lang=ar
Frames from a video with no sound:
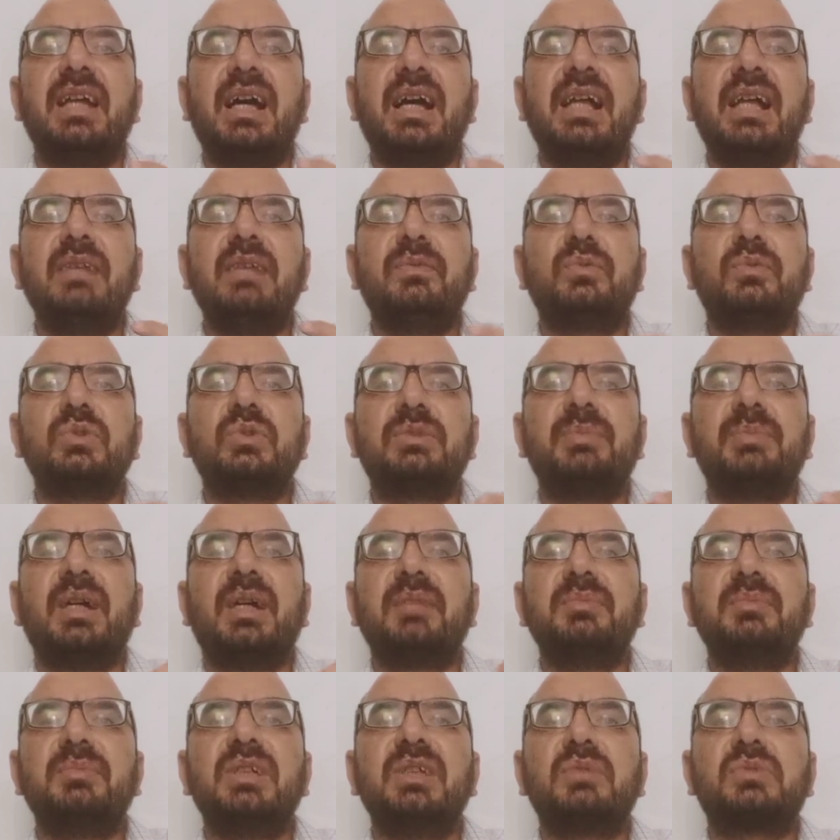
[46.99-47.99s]

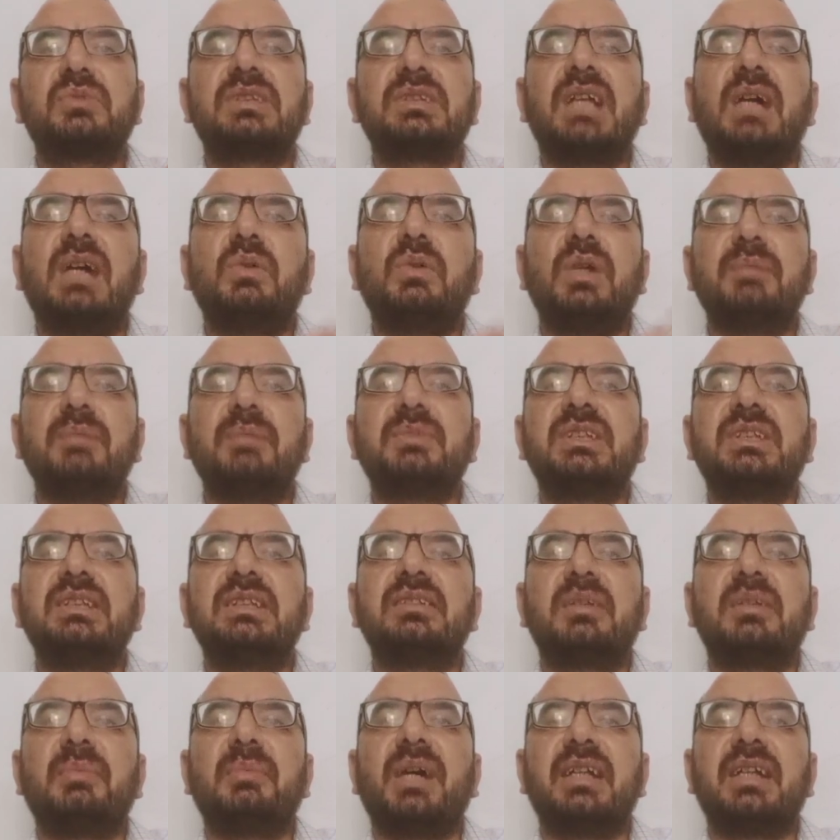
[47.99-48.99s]

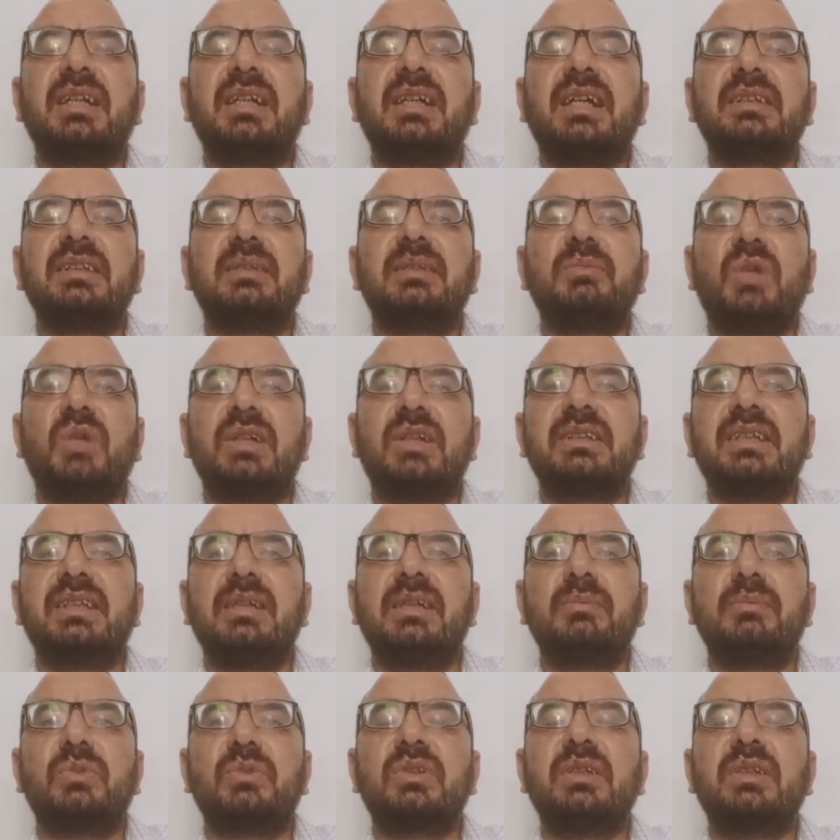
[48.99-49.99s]
1859 طبعا هذا
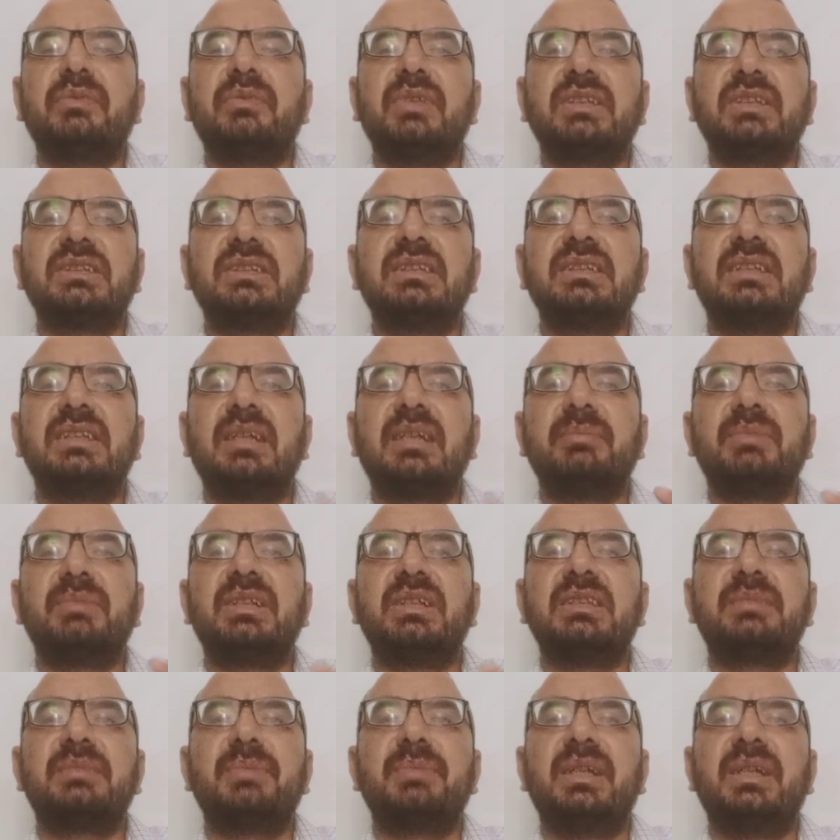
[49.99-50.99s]
معدل مرتفع جدا
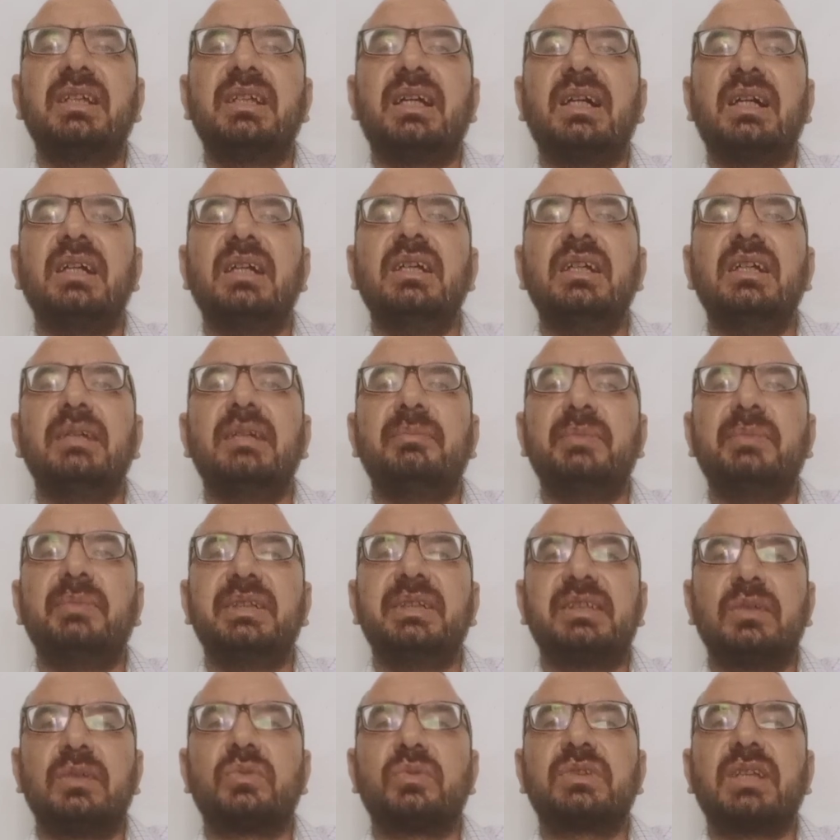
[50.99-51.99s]
بالنسبه ل
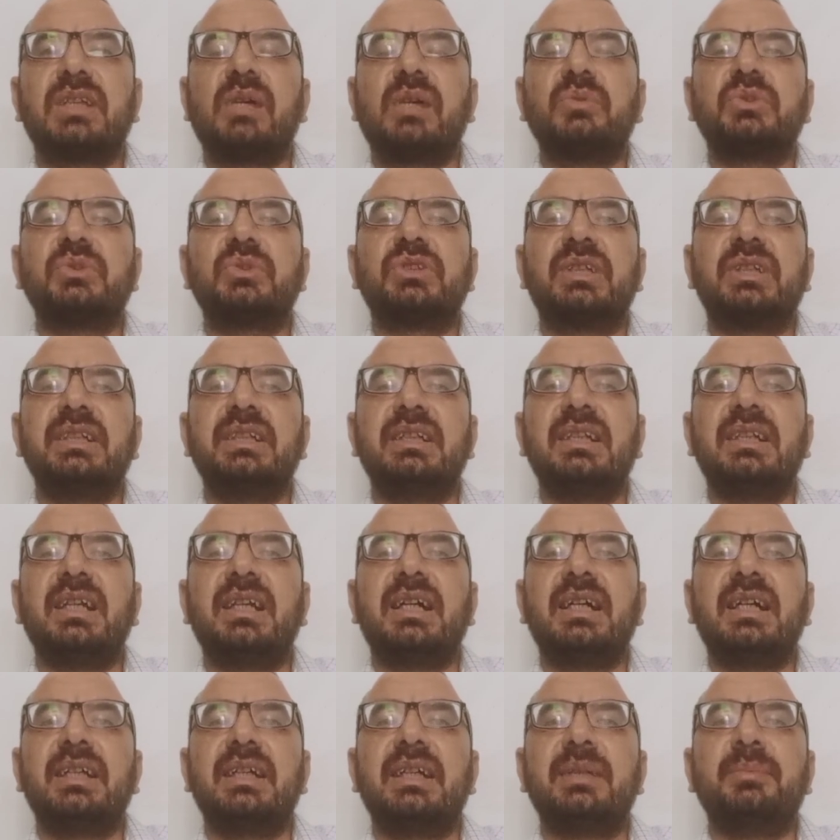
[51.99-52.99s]
229
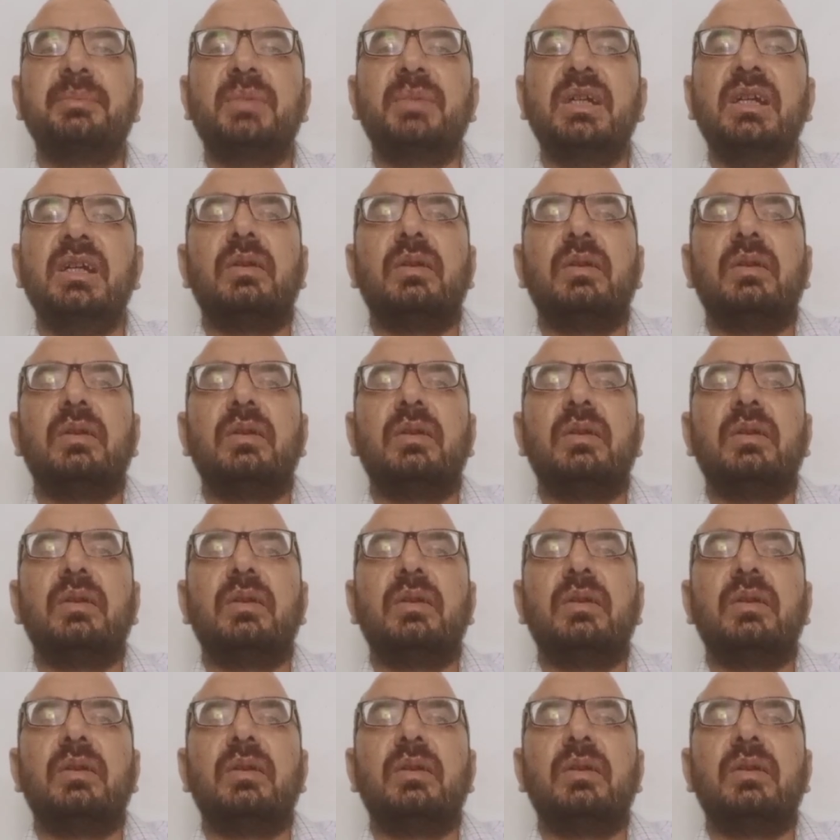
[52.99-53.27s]
لاعب